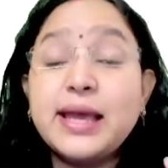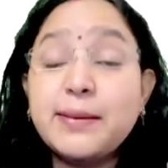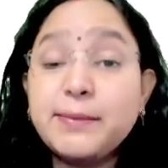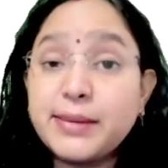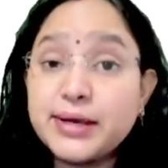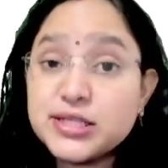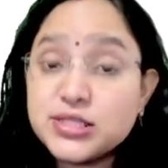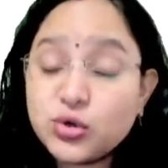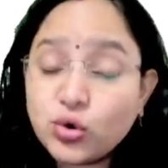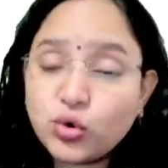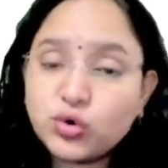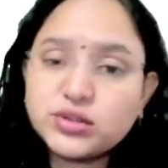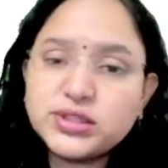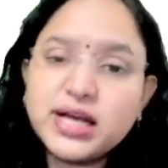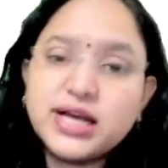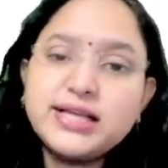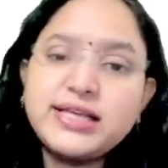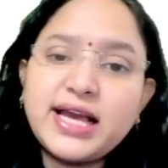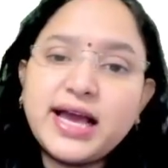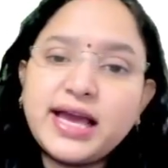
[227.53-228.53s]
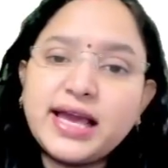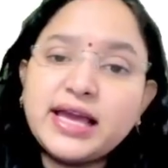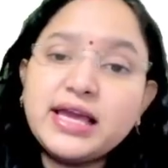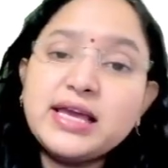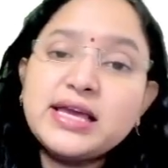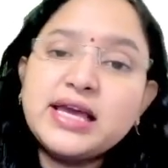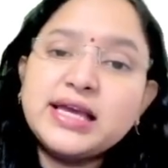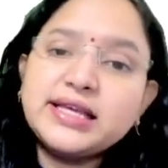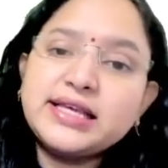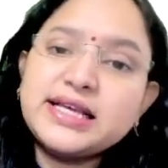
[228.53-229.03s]
बिकॉज होता क्या है
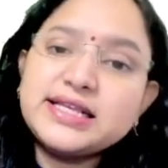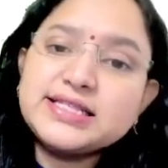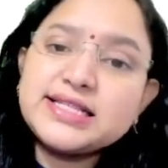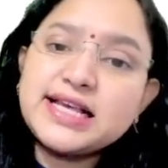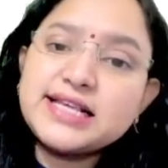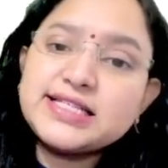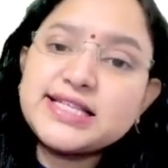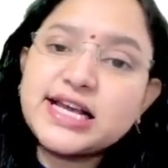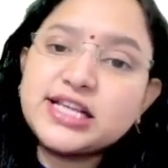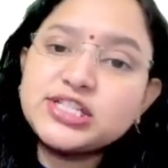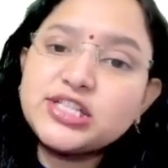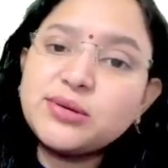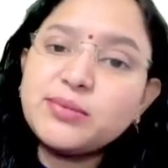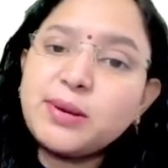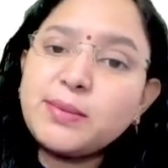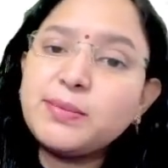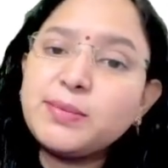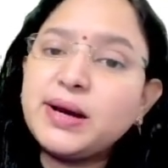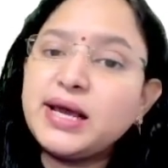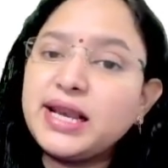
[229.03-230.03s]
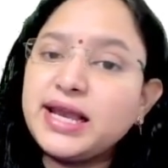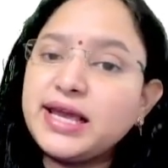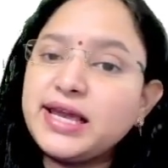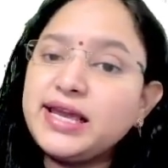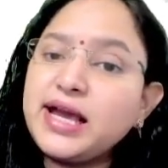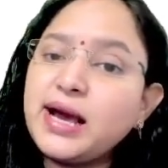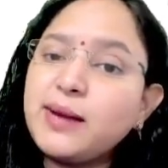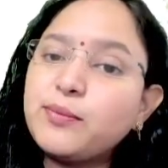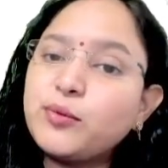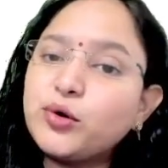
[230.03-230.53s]
कि सी सेक्शन में भले ही
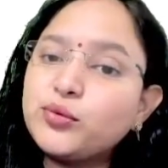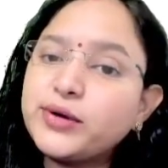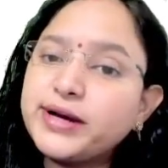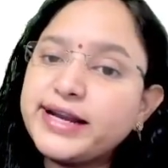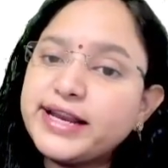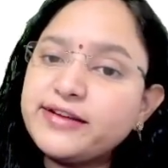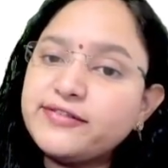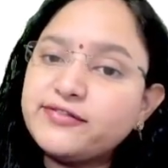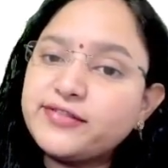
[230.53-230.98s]
आपको ट्वेंटी